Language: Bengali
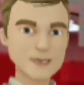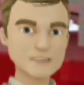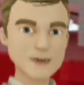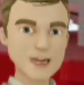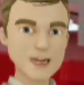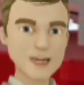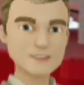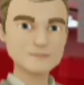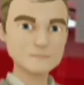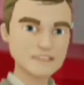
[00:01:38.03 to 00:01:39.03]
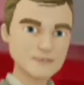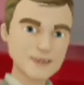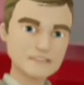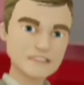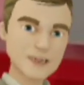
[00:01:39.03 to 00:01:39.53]
বল করতে আর কোনো সমস্যা
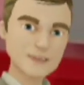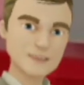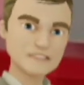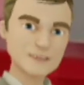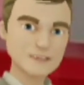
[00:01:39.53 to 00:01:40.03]
থাকছে না